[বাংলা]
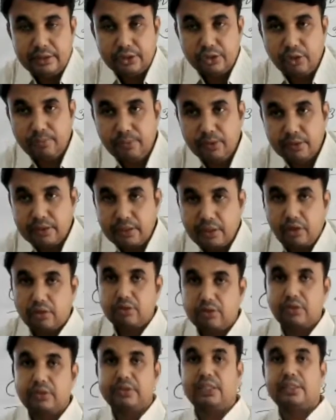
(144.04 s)
সভ্যতার
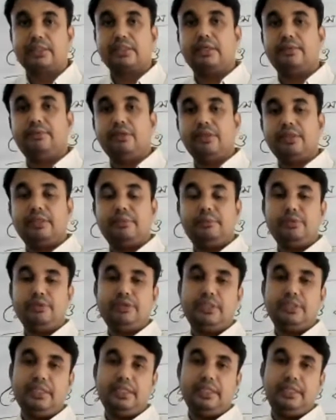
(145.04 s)
অগ্রযাত্রা বলতে
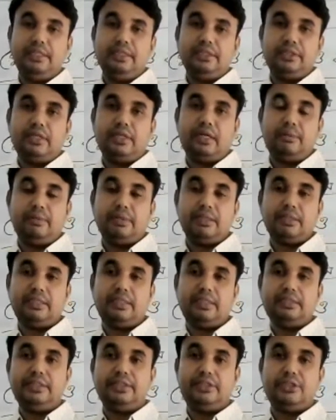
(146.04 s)
বুঝি
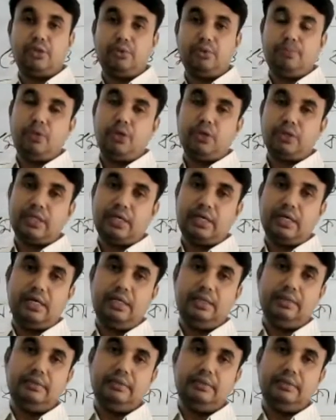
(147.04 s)
আমাদের যে সভ্যতা